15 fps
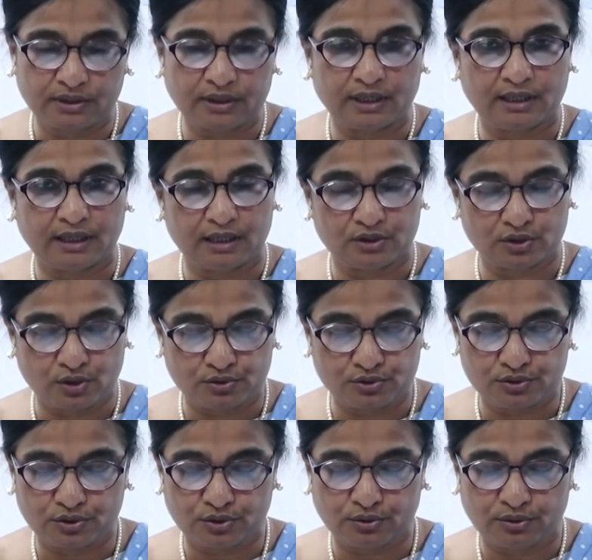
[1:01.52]
ঘন্টায় এখানে
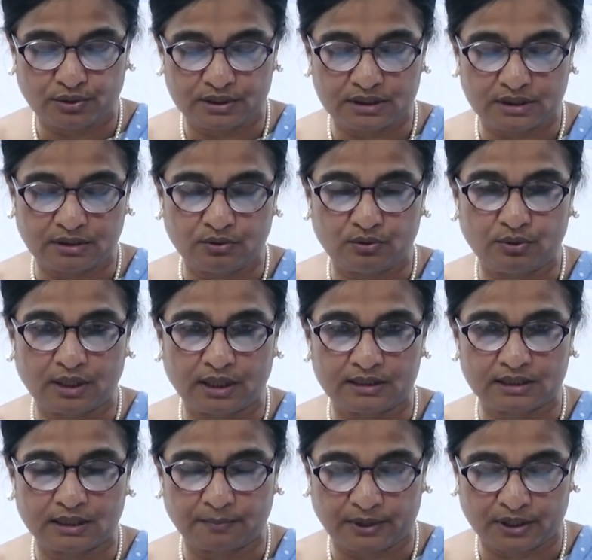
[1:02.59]
সংযোজিত হয়েছেন দুই
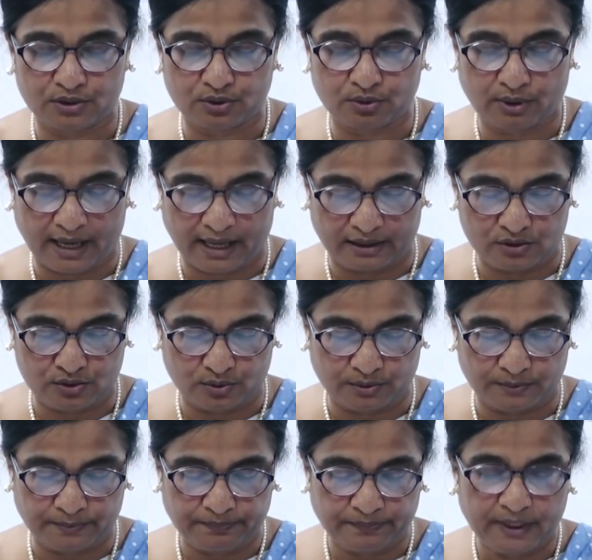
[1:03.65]
হাজার পাঁচশো একজন
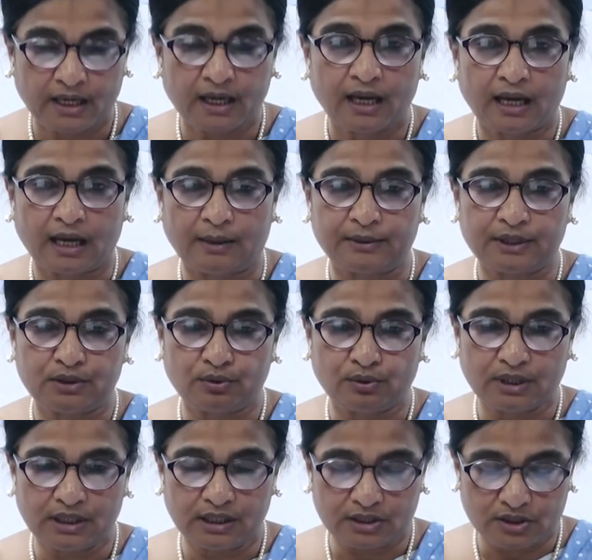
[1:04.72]
আমাদের
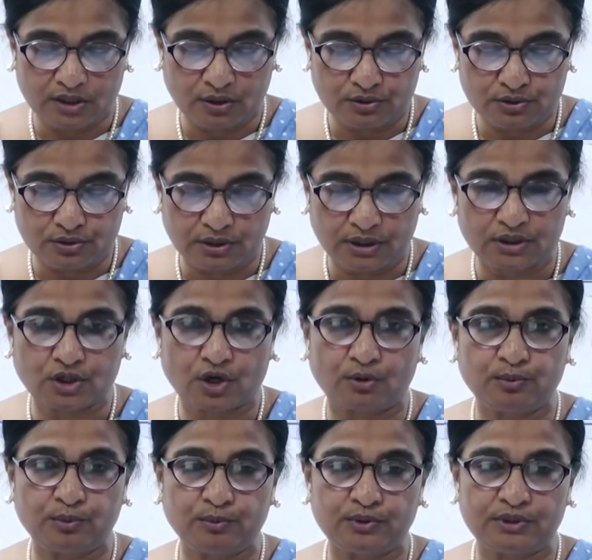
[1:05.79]
দক্ষিণ এশিয়া অঞ্চলে
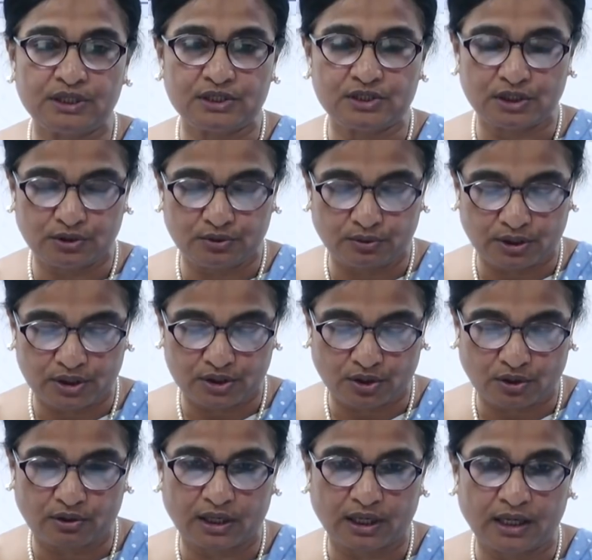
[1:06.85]
সর্বমোট নিশ্চিত রোগীর
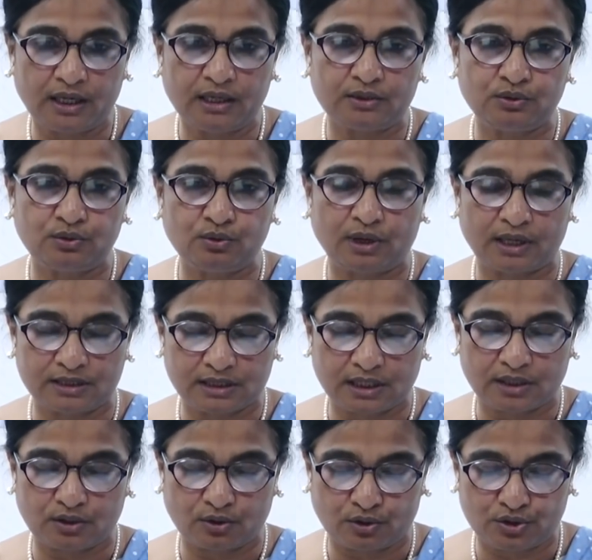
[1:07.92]
সংখ্যা দু
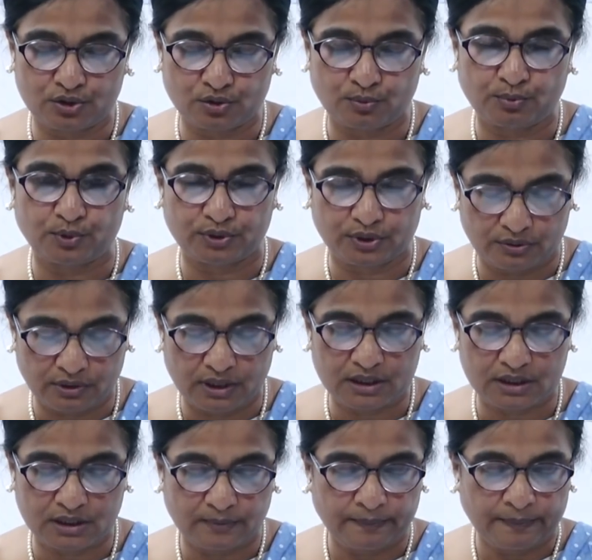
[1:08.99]
হাজার নয়শো
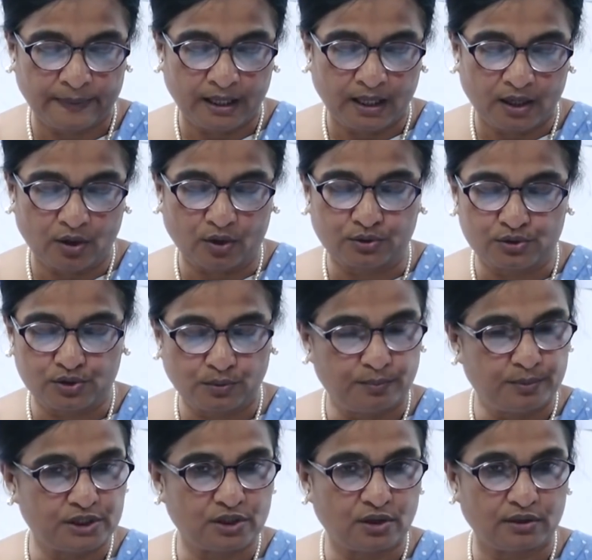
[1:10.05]
বত্রিশ গত
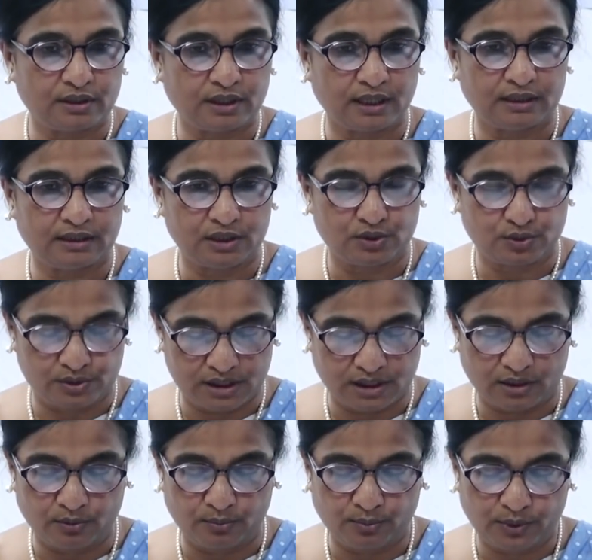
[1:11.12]
চব্বিশ ঘন্টায় তিনশো
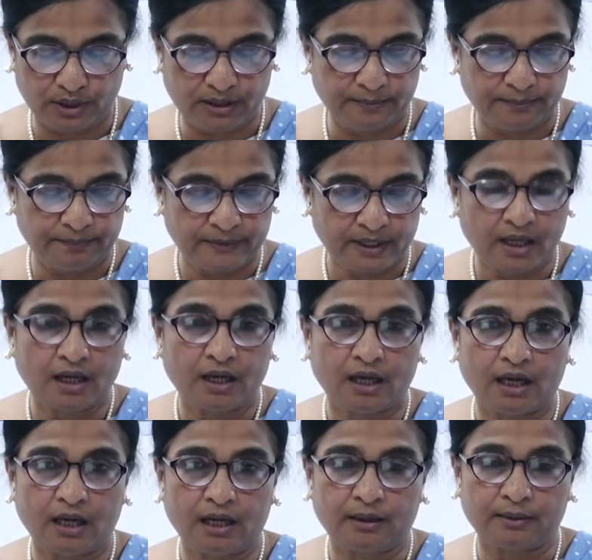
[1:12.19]
ছিয়ানব্বই
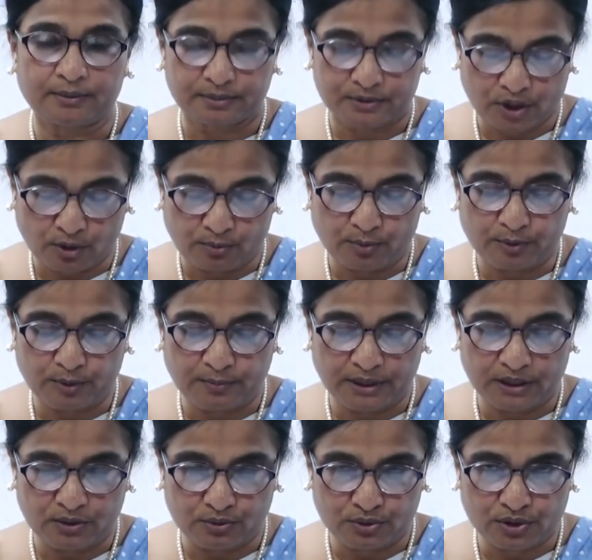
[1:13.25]
সর্বমোট
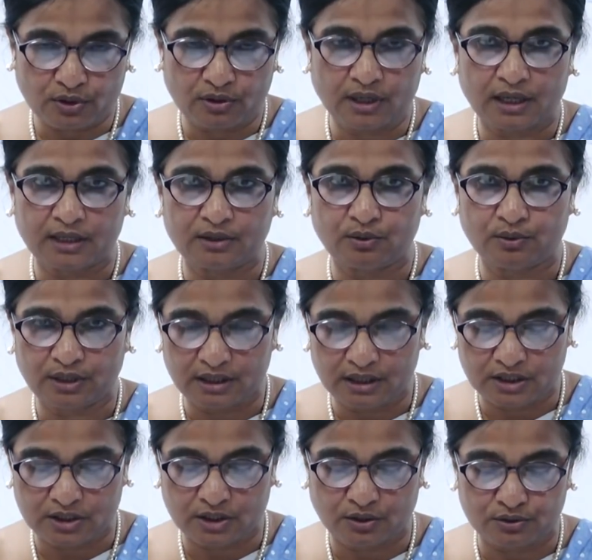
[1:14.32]
মৃত্যুর সংখ্যা দক্ষিণ
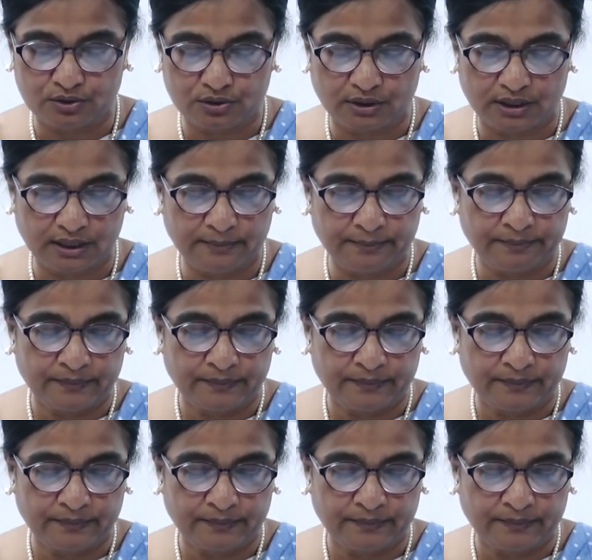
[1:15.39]
এশিয়া অঞ্চলে